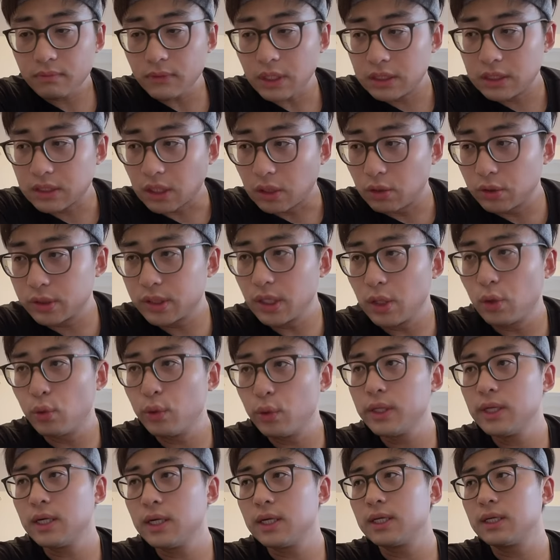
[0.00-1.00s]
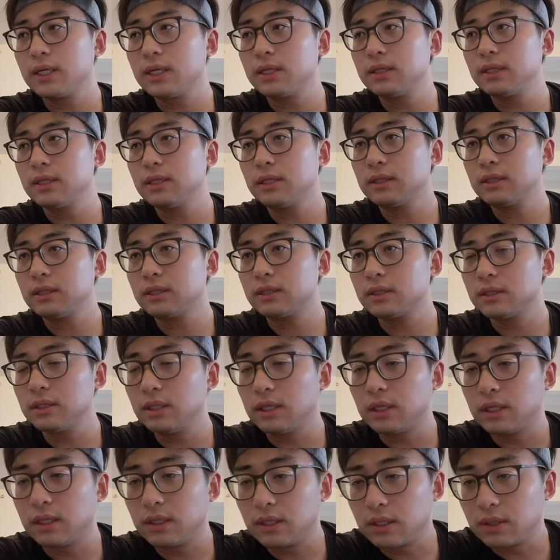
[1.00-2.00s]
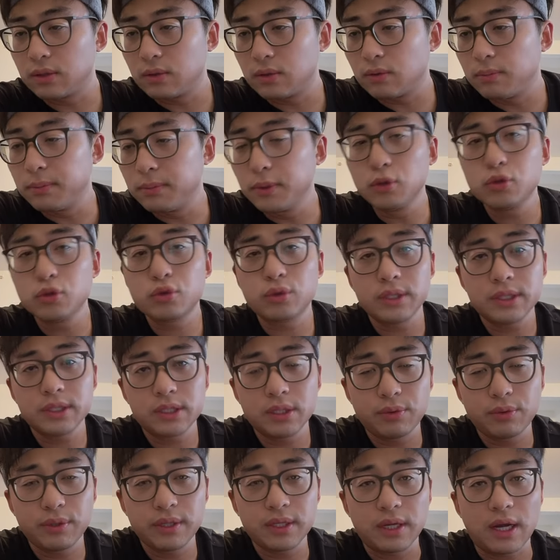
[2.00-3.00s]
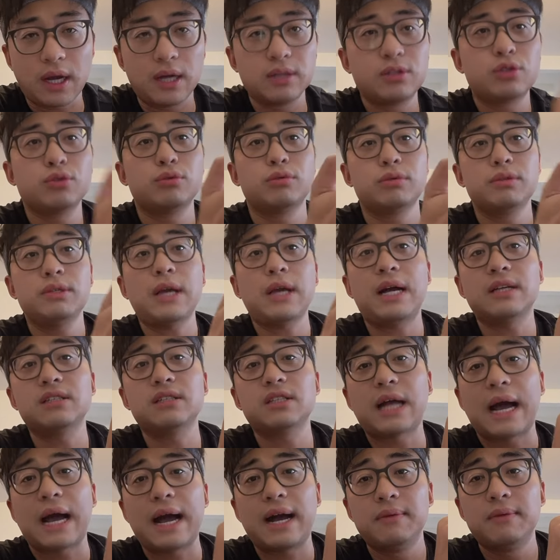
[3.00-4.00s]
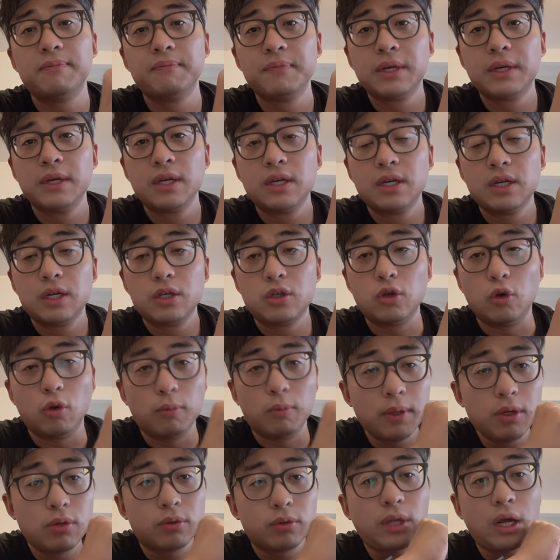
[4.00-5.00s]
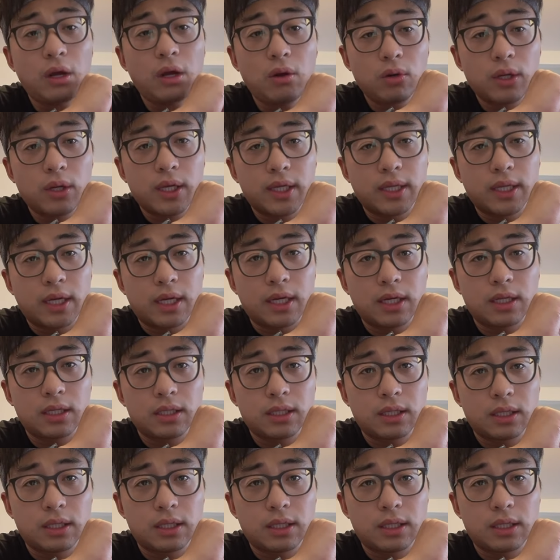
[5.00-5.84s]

然后谢辉的，呃，我们都说谢辉啊就压着打，有没有道理呢？